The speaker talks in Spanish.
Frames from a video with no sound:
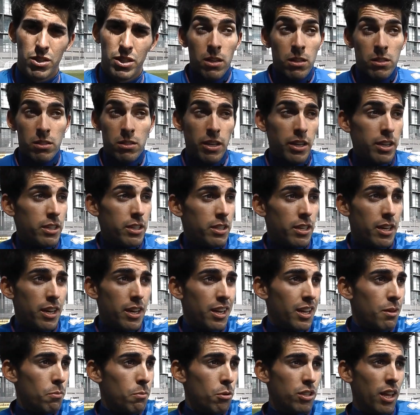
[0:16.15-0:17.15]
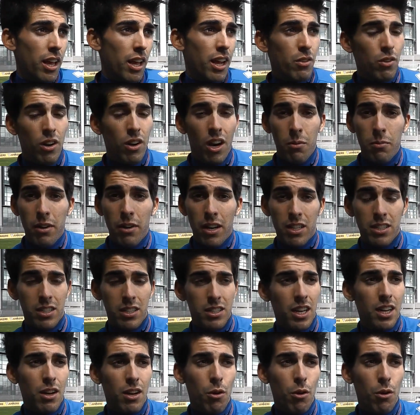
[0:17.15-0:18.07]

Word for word: Sí, si es que el equipo está dejando el alma, ya